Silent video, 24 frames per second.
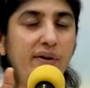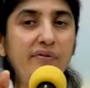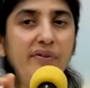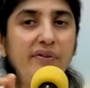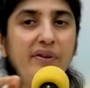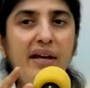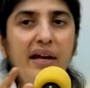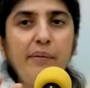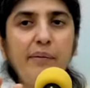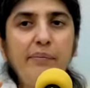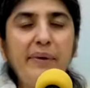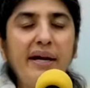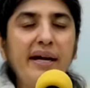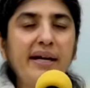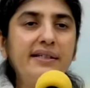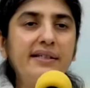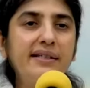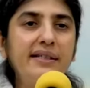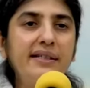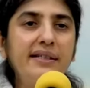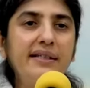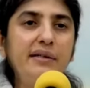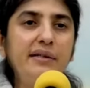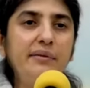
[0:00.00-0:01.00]
और फिर आप
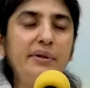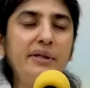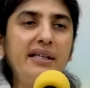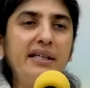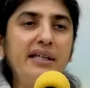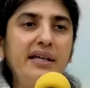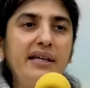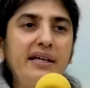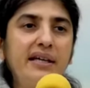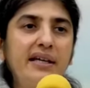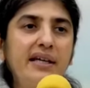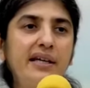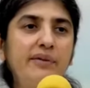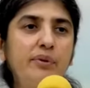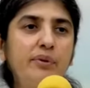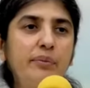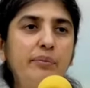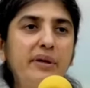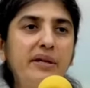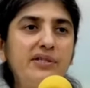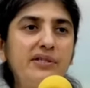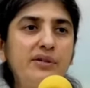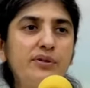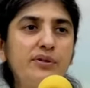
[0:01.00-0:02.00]
प्रैक्टिकल में देखें कि वो
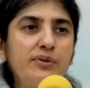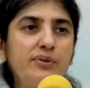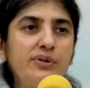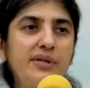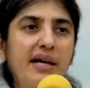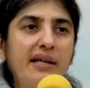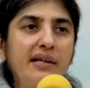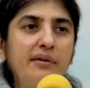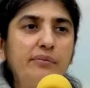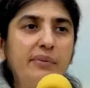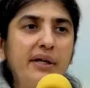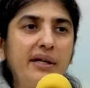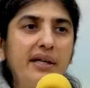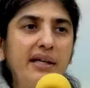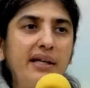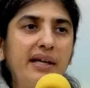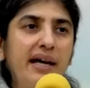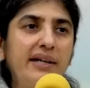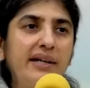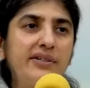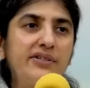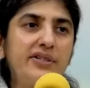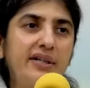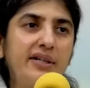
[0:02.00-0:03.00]
मैसेज उस आत्मा ने
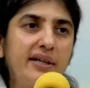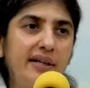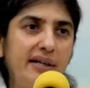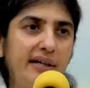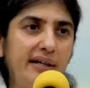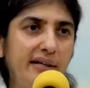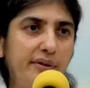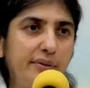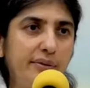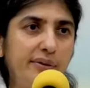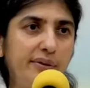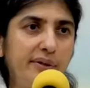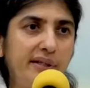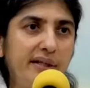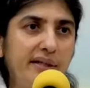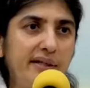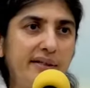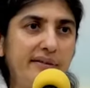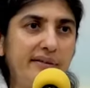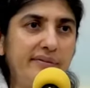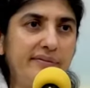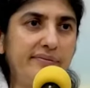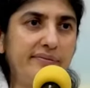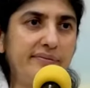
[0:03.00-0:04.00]
कैच कर लिया होता
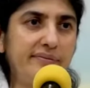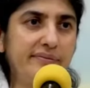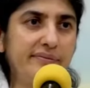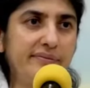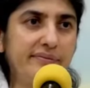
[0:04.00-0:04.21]
है